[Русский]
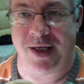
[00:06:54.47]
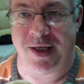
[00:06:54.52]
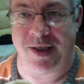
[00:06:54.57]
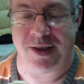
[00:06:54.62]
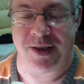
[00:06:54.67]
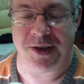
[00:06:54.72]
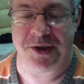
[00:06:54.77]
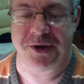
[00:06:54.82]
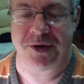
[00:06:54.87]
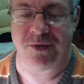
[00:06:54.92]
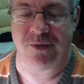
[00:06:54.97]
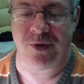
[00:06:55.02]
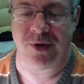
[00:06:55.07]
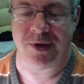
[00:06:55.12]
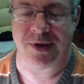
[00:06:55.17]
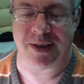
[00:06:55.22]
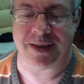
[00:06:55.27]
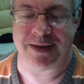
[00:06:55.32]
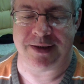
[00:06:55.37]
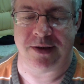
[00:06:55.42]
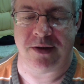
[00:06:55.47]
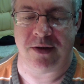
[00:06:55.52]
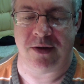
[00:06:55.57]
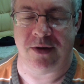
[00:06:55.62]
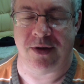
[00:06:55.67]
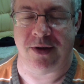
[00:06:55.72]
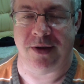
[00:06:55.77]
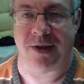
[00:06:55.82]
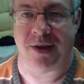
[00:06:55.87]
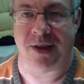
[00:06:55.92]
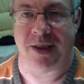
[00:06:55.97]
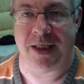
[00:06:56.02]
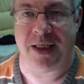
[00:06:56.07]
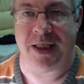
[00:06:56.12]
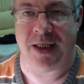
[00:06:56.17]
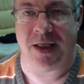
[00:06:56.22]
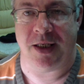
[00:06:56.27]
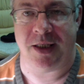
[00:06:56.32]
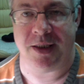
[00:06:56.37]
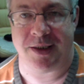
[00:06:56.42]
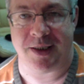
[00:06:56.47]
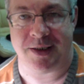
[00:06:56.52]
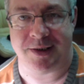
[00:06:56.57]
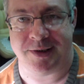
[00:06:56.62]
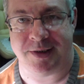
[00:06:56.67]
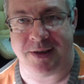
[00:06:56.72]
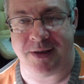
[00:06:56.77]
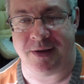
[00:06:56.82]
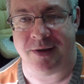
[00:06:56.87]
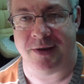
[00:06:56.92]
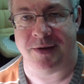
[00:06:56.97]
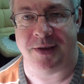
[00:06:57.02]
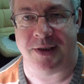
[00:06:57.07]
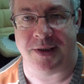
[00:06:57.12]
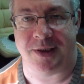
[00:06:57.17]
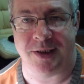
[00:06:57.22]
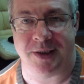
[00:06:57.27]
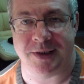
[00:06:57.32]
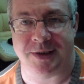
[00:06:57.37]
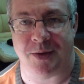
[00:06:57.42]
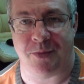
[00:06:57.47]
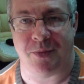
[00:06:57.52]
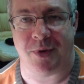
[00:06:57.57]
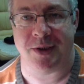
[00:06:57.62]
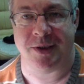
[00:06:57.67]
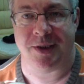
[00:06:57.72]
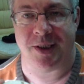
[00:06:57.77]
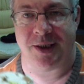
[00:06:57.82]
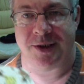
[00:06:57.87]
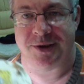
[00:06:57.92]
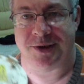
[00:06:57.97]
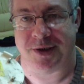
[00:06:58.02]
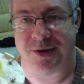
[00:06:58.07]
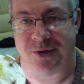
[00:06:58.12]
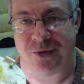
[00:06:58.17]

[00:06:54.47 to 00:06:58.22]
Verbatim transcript: Для чего это сделано? Это сделано для саботажа.